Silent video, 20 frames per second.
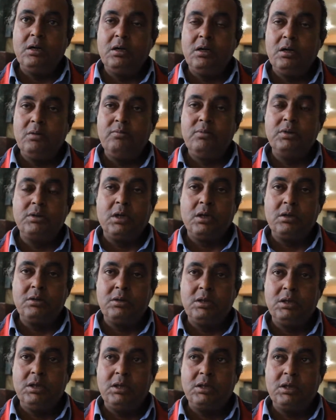قام
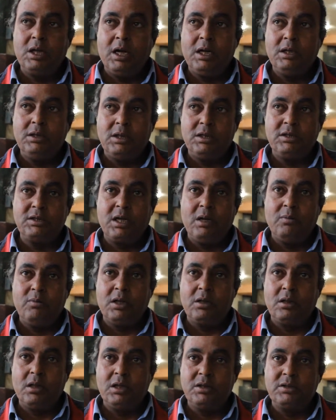بتغطية أحداث
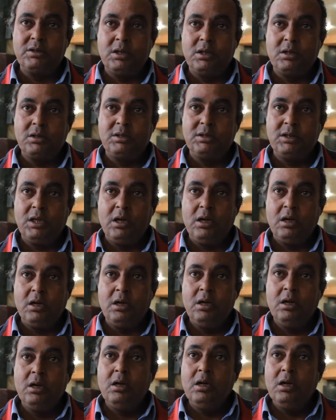جامعة الأزهر
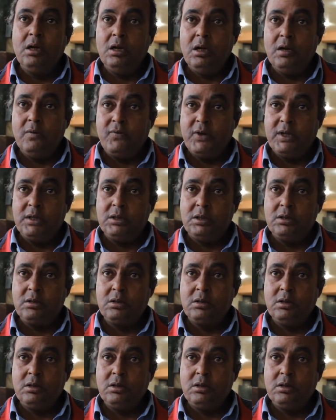السنة اللي فاتت